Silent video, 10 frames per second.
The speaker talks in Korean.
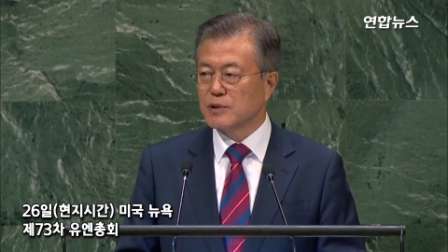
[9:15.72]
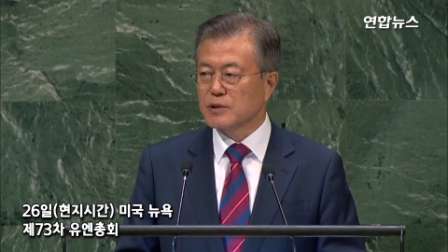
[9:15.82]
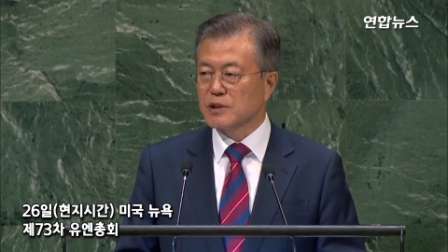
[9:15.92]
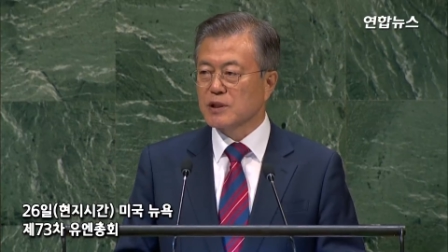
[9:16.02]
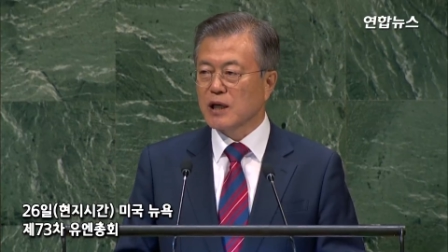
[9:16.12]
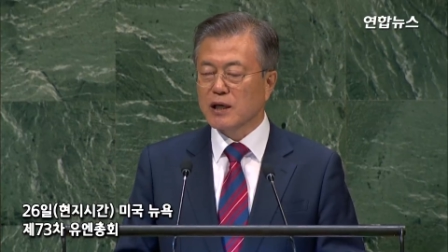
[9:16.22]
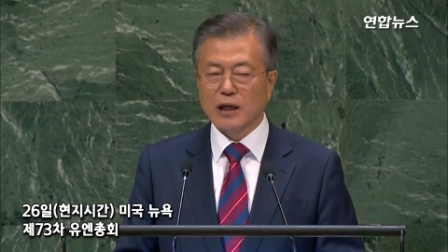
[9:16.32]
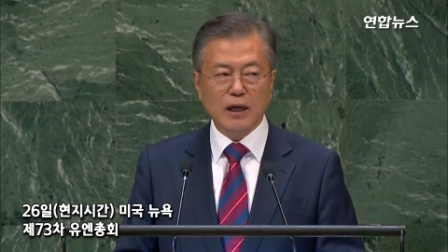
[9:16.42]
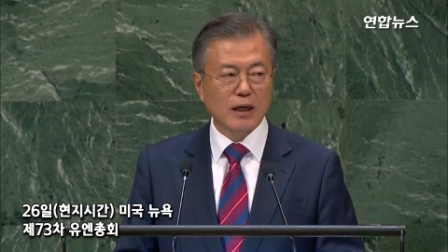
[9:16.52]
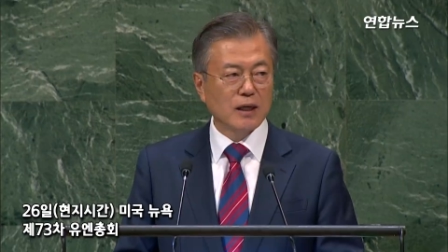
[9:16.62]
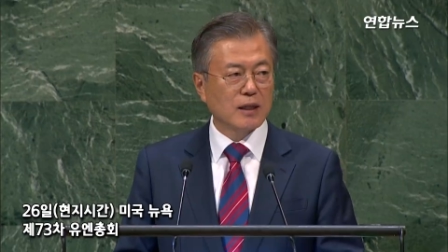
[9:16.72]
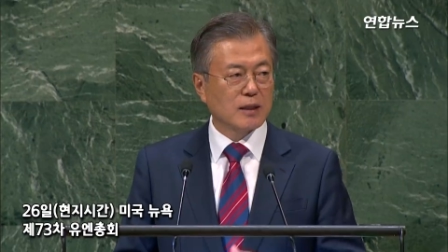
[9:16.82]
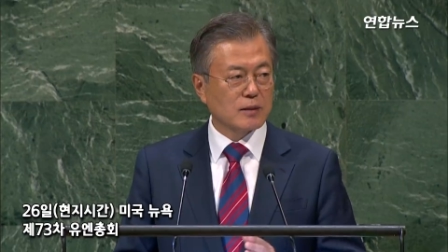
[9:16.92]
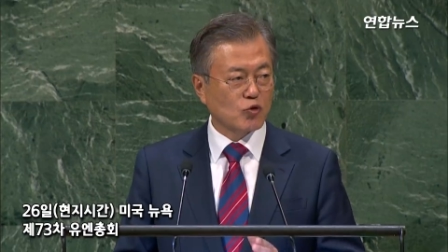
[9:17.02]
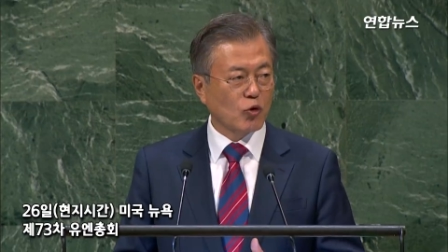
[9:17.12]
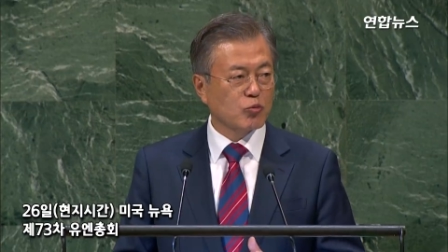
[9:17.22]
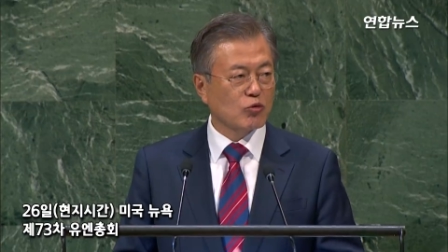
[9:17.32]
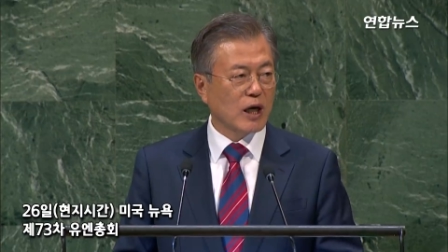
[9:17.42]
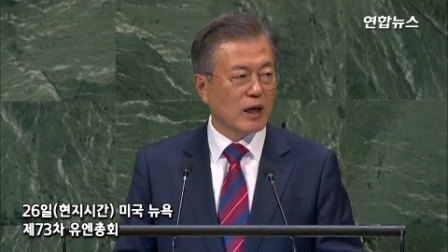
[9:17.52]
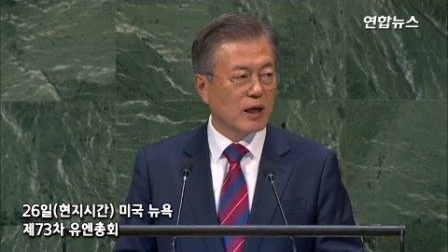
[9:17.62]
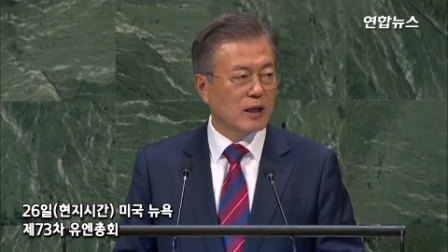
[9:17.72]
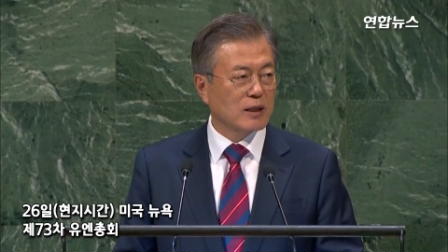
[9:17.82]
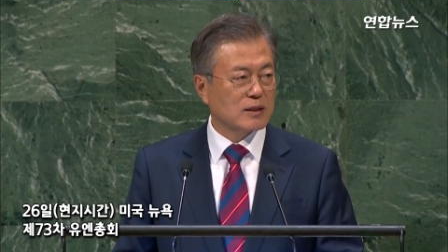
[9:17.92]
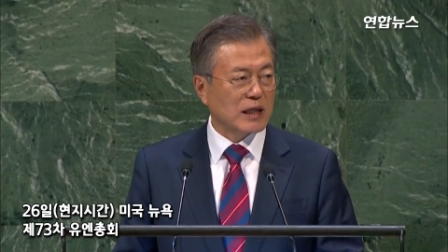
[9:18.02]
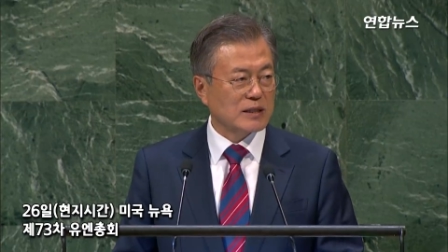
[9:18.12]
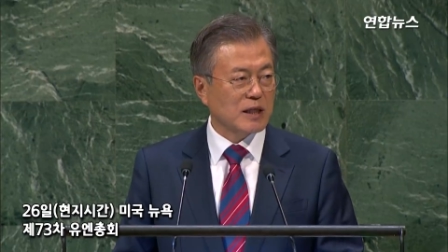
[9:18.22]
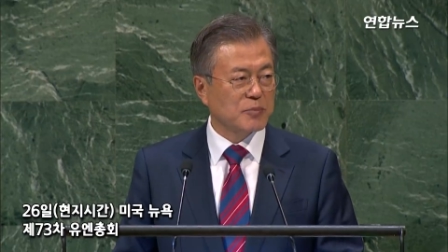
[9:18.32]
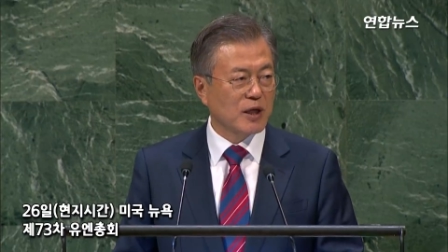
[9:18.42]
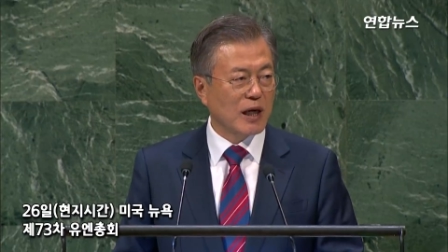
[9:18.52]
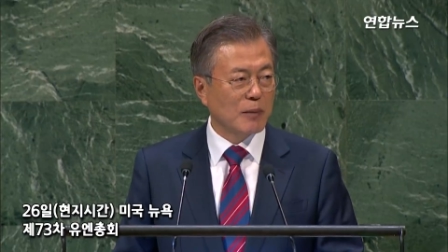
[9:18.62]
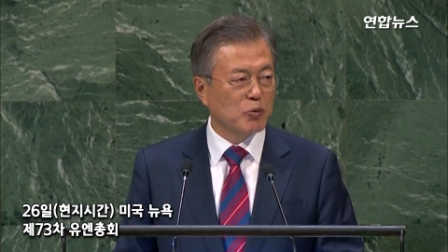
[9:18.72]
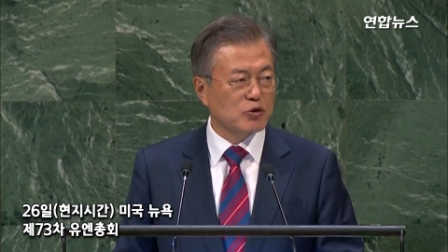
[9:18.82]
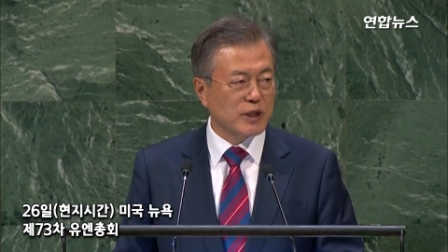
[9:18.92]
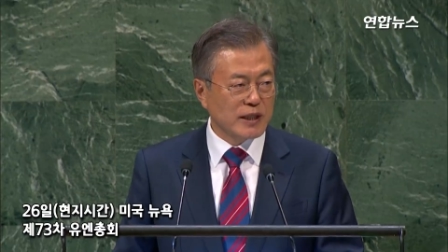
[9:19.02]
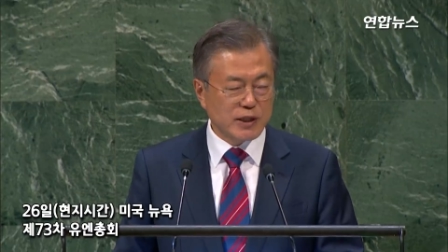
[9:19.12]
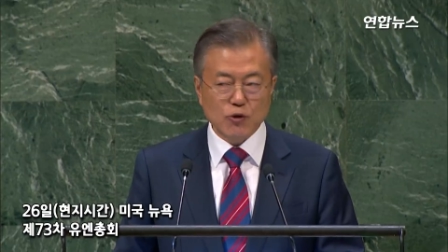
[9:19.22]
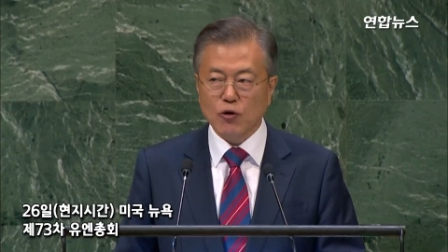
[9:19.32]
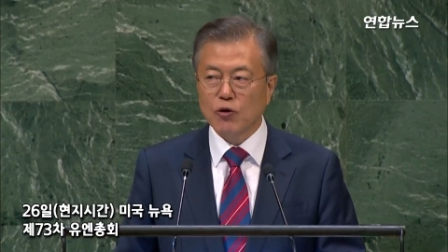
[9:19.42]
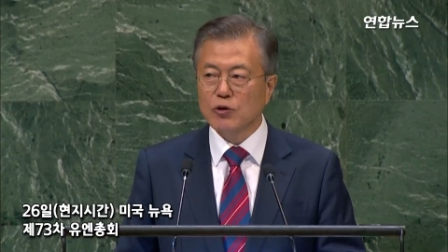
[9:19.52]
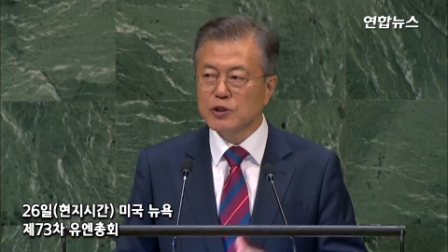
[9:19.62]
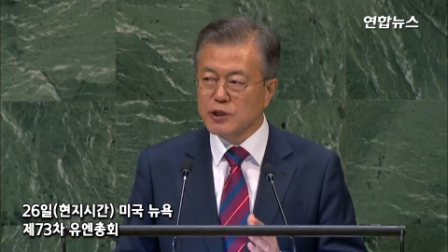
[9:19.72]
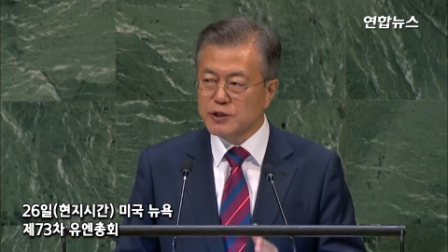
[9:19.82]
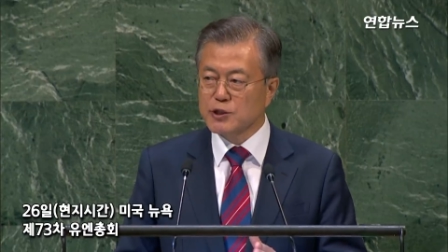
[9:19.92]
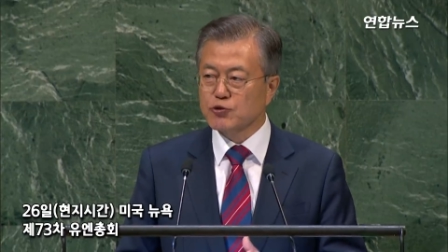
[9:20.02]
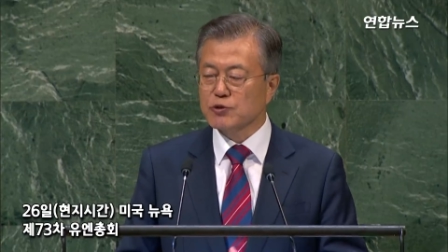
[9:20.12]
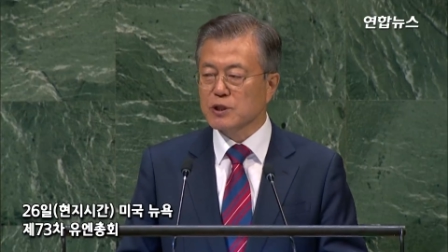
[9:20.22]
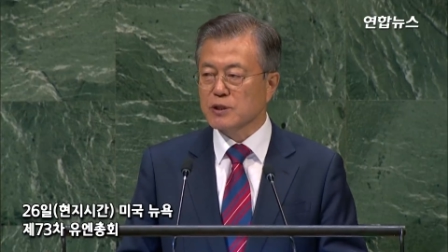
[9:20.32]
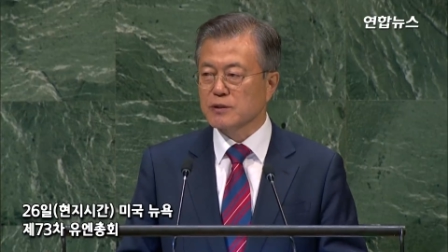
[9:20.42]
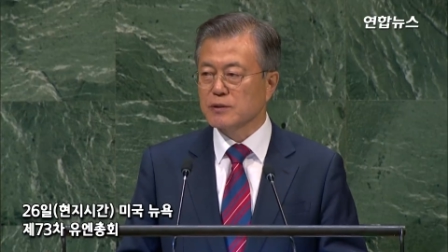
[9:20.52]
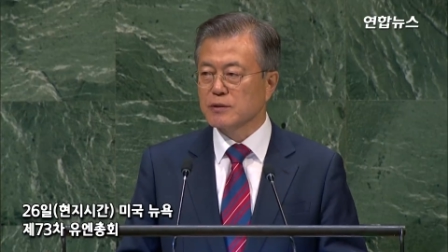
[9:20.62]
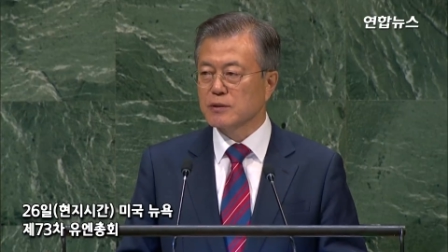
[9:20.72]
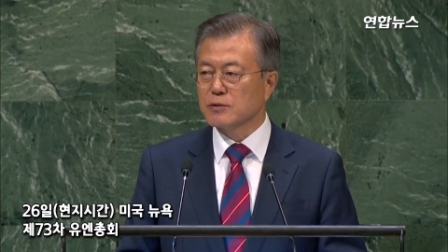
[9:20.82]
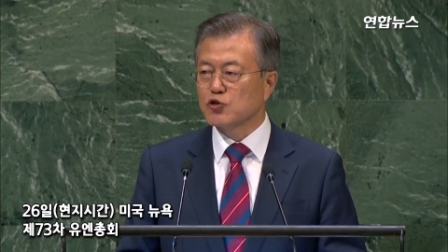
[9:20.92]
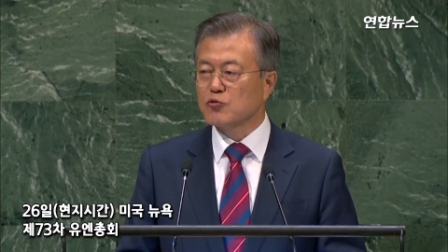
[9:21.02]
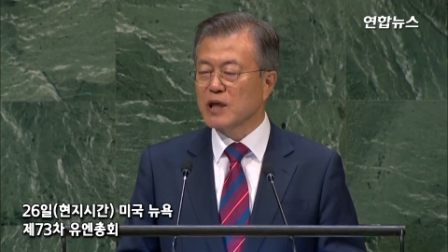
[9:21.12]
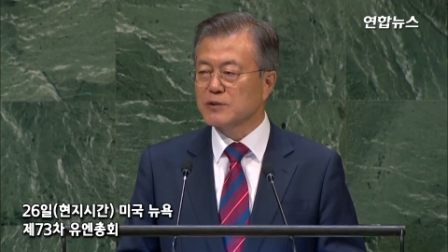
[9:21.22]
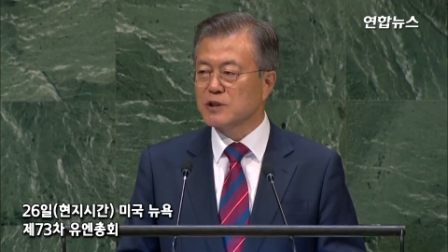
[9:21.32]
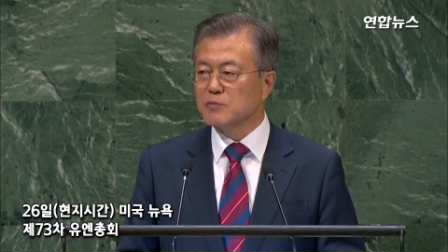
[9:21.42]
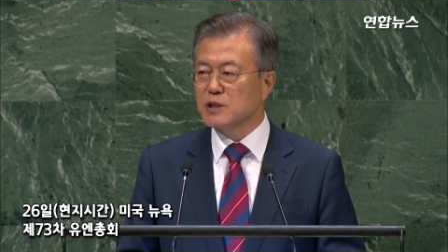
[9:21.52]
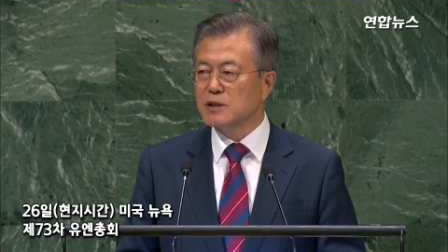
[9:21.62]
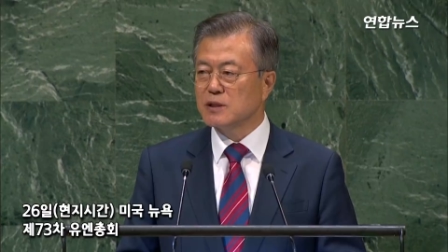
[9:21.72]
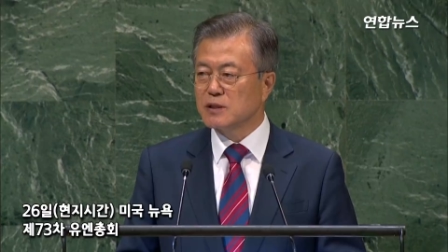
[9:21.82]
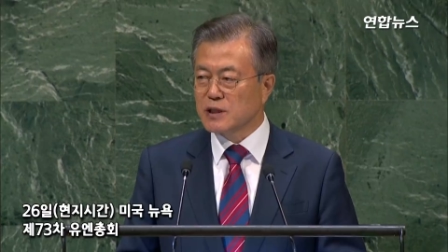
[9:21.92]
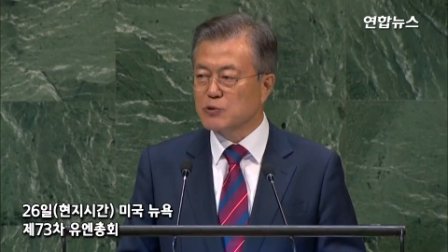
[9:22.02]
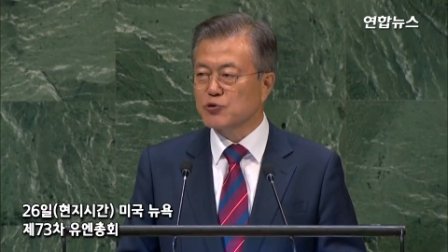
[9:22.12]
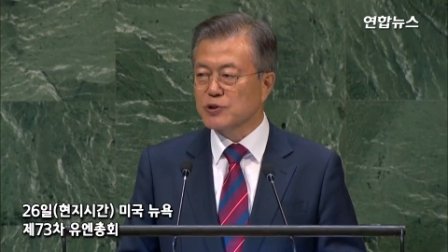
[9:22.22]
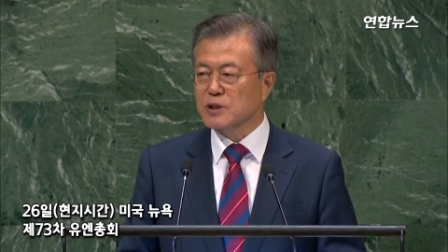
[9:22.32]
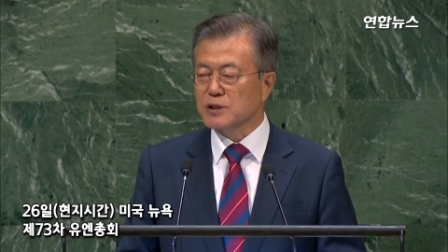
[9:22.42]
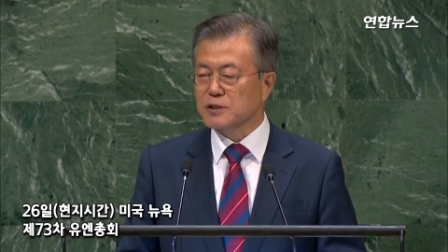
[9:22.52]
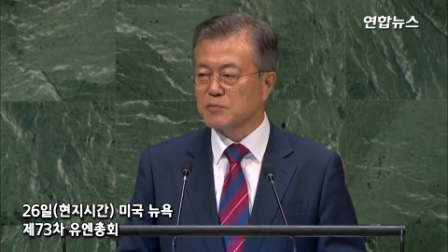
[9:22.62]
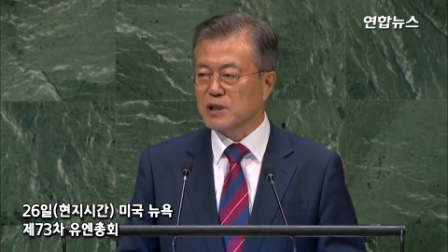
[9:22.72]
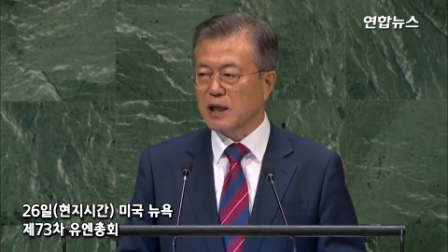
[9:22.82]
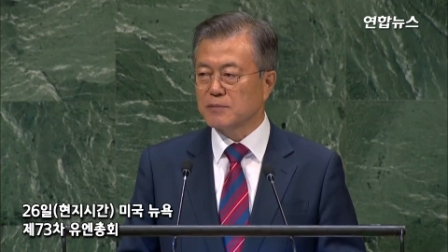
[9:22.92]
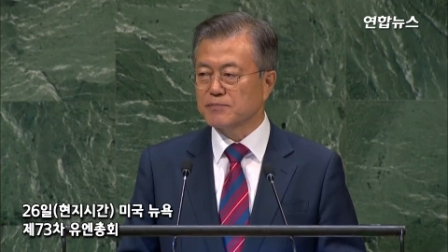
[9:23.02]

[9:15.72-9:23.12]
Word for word: 더 나아가 동북아 다자평화 안보 체제로 이어질 수 있는 출발점이 될 수 있을 것입니다.